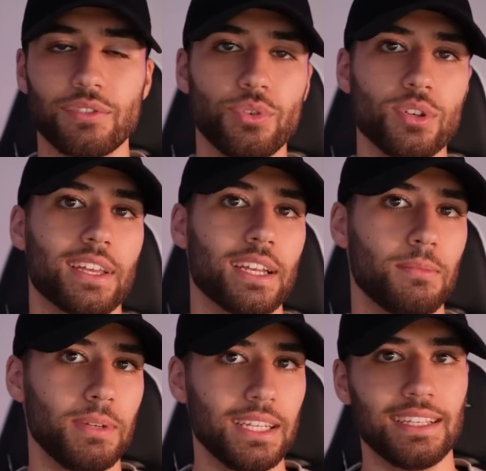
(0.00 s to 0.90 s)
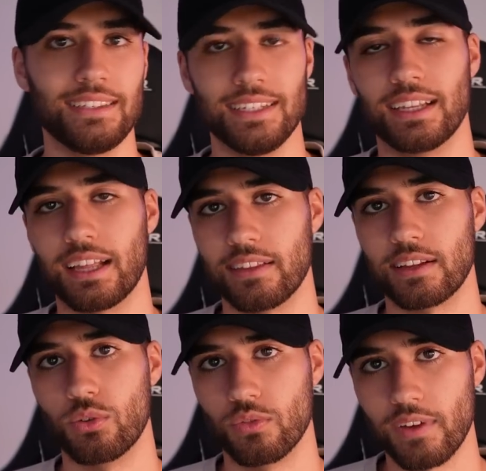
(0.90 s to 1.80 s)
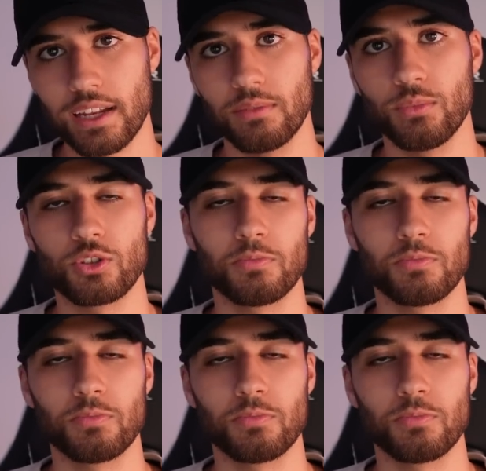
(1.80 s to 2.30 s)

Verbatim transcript: für seine BTC-Transaktion warten muss,